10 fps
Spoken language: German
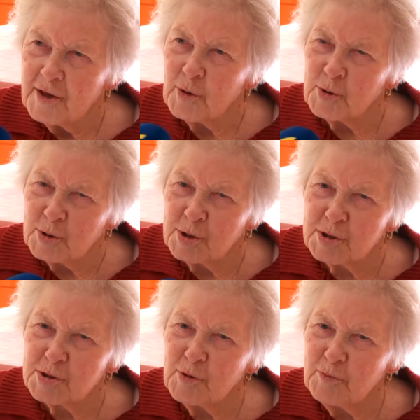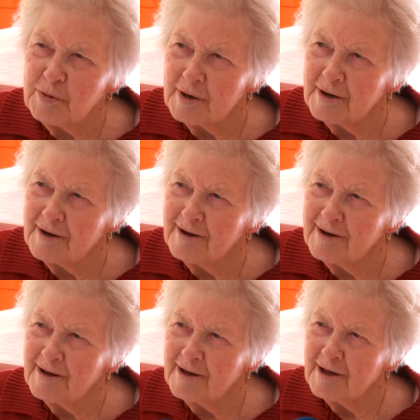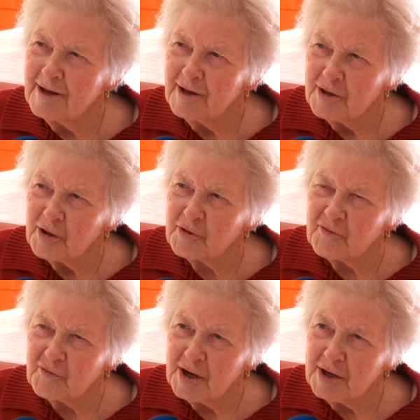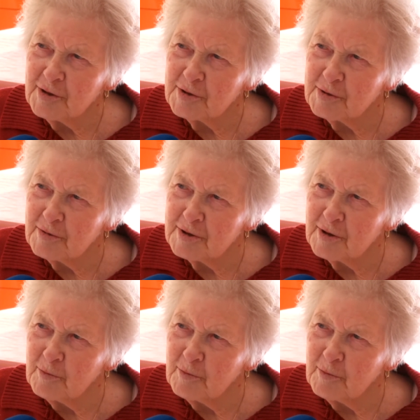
Ja, das ist super. Das freut uns, weil die